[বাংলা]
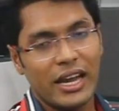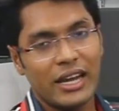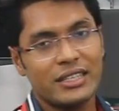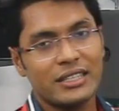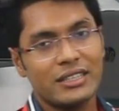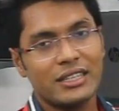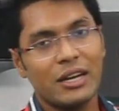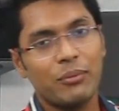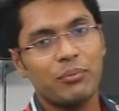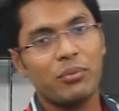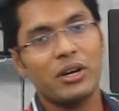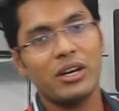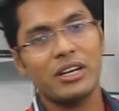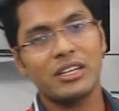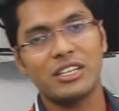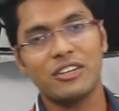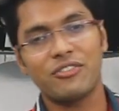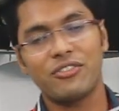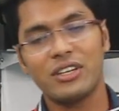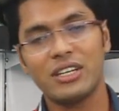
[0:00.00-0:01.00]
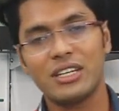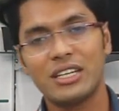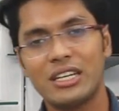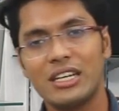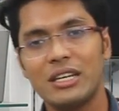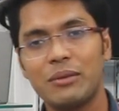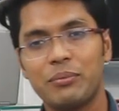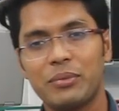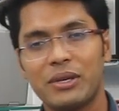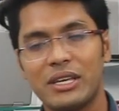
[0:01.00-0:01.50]
এটাতে আপনারা
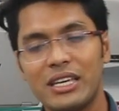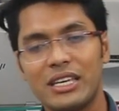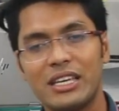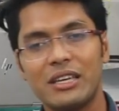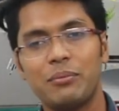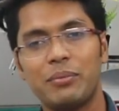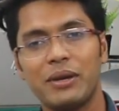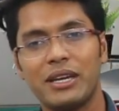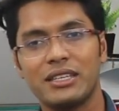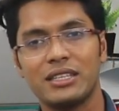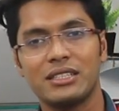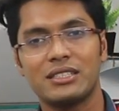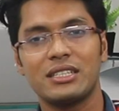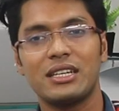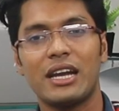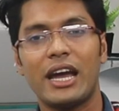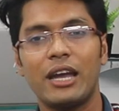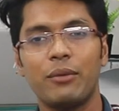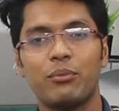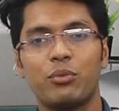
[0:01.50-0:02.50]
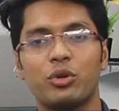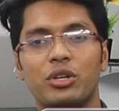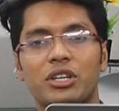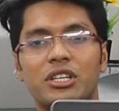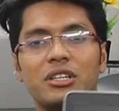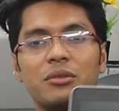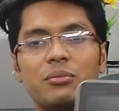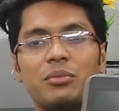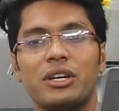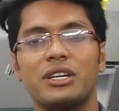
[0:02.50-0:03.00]
ডেফিনেটলি কী কী পেয়ে যাচ্ছেন আই
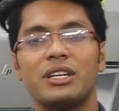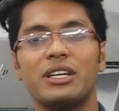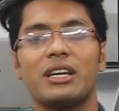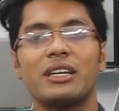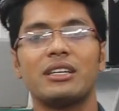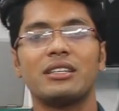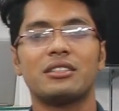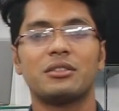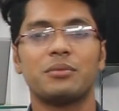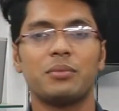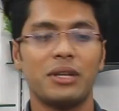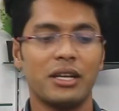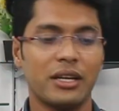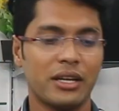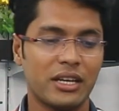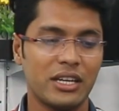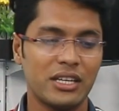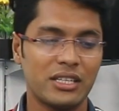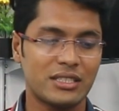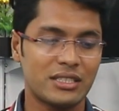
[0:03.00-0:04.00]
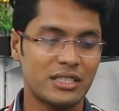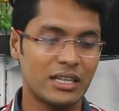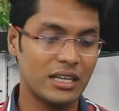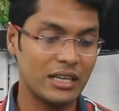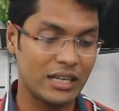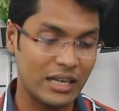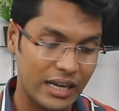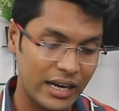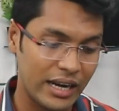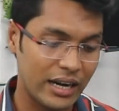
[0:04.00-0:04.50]
প্রোটেক্টিভ রেটিনা ডিসপ্লে ক্রিস্টাল
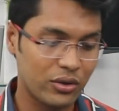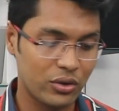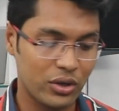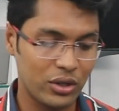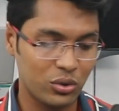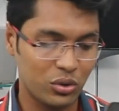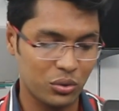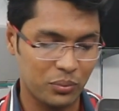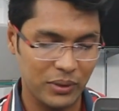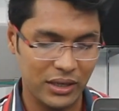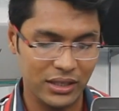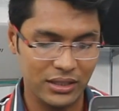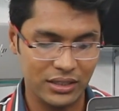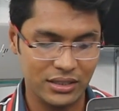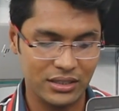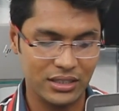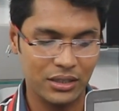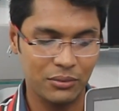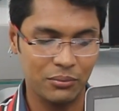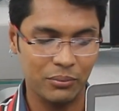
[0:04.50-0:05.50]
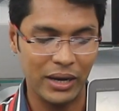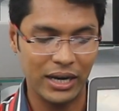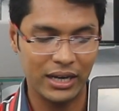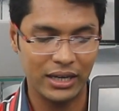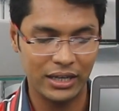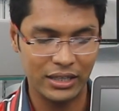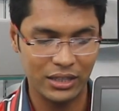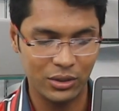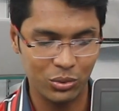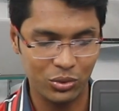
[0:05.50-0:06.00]
ক্লিয়ার কিন্তু পেয়ে যাচ্ছেন
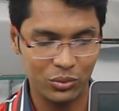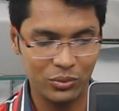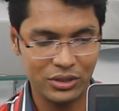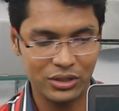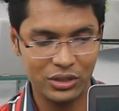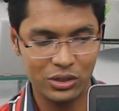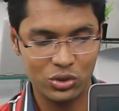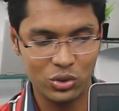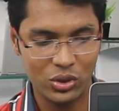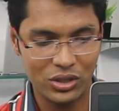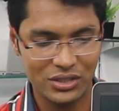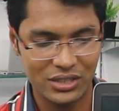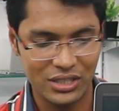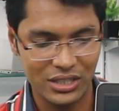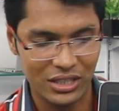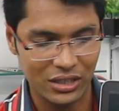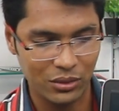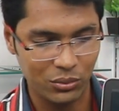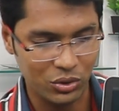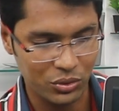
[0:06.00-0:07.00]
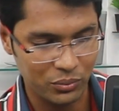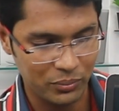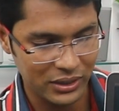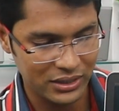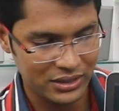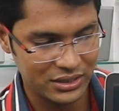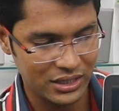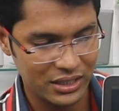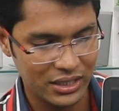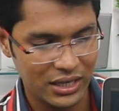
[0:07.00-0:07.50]
ব্যাকলাইট কিবোর্ড পাচ্ছেন জয়স্টিক কিবোর্ড
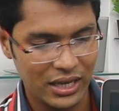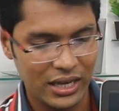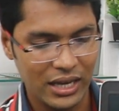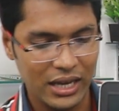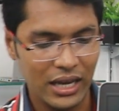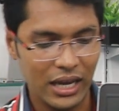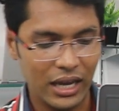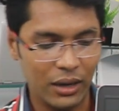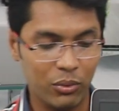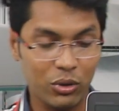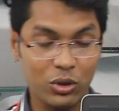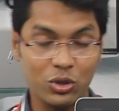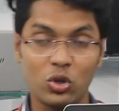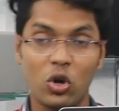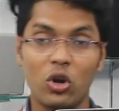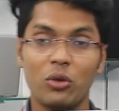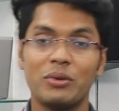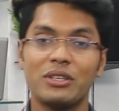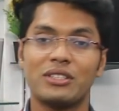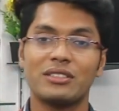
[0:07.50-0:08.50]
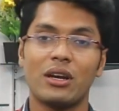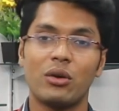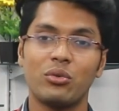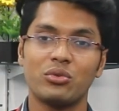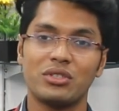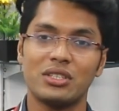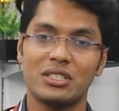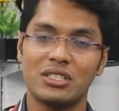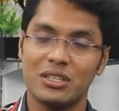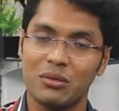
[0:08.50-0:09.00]
পাচ্ছেন এবং ডলবি সাউন্ড
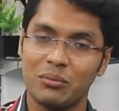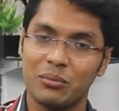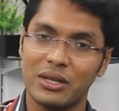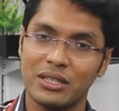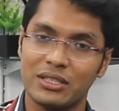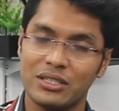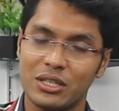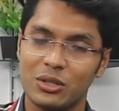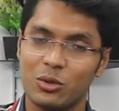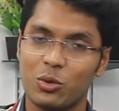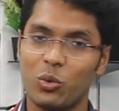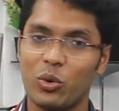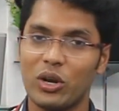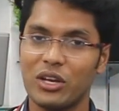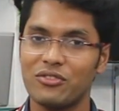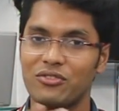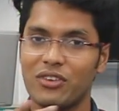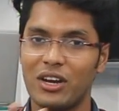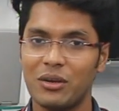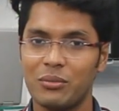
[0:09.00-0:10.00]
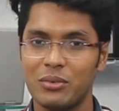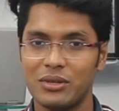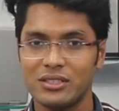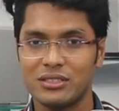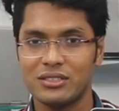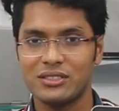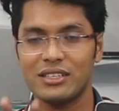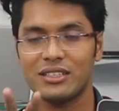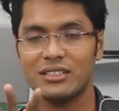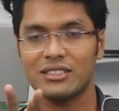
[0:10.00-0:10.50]
সিস্টেম পাচ্ছেন কোরাই ফাইভের
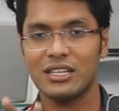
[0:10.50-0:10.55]
সিক্স